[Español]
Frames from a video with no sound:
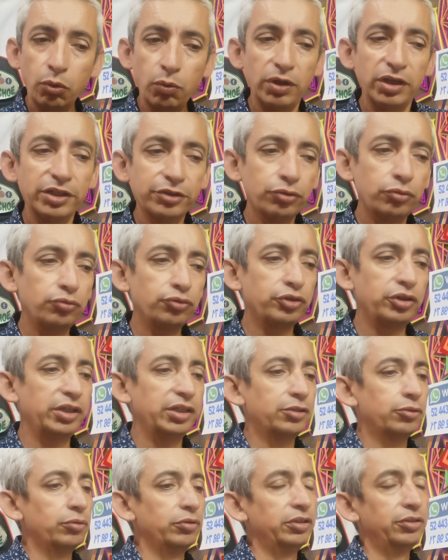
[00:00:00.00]
¿Cuáles son los
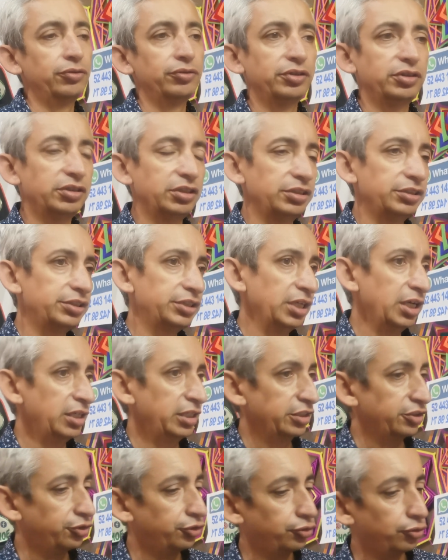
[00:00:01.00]
electrolitos esenciales?